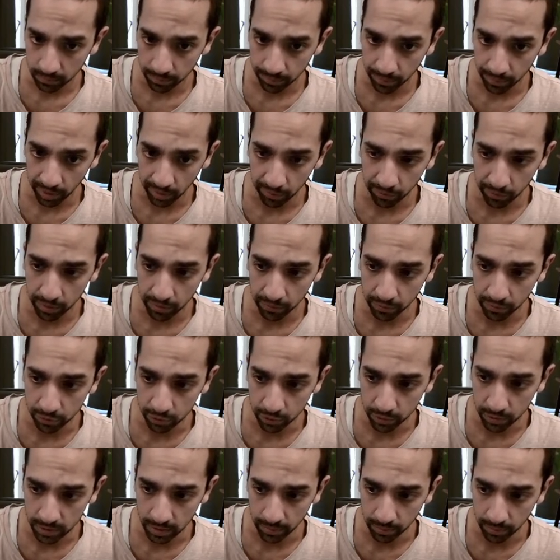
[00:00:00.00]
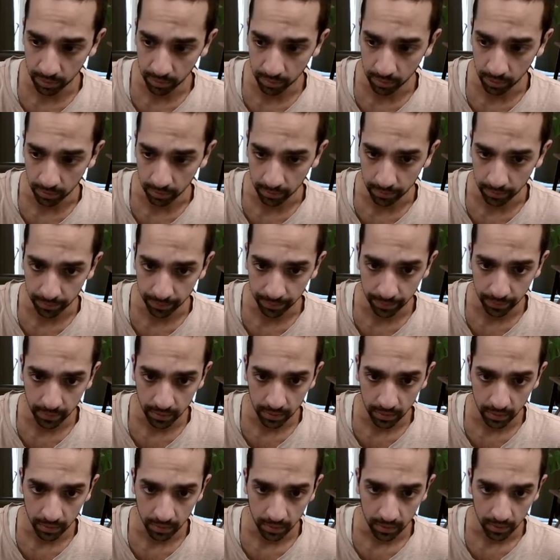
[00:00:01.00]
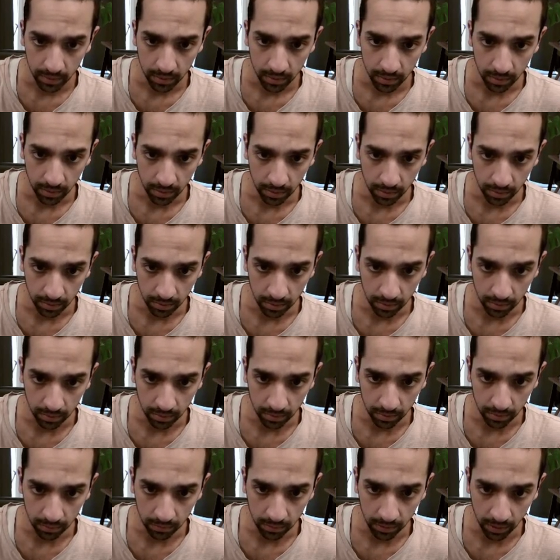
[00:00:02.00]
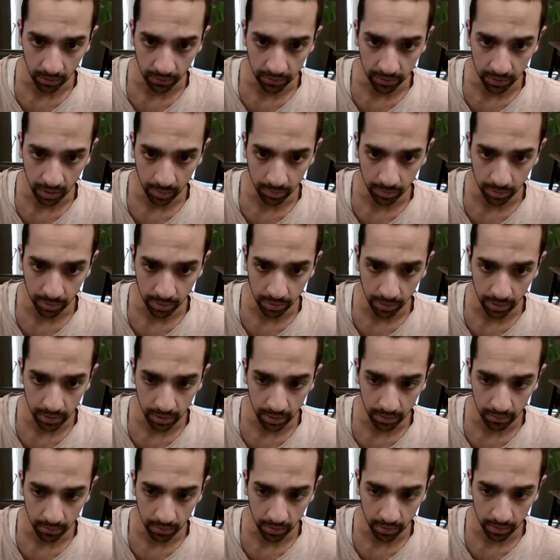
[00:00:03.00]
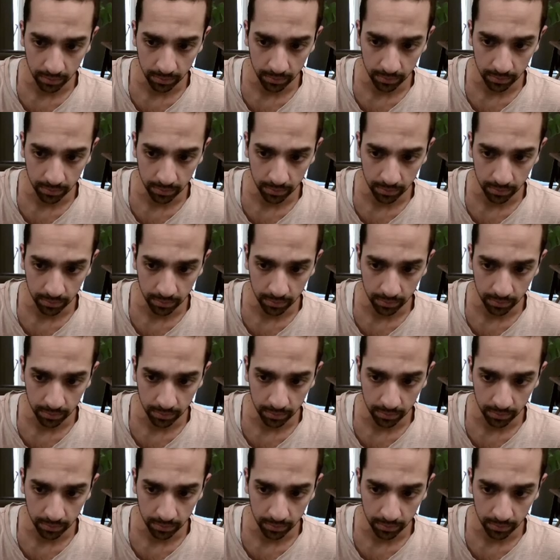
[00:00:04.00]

Parfois, il faut jouer simplement. Euh, on va revenir un peu en arrière, voilà.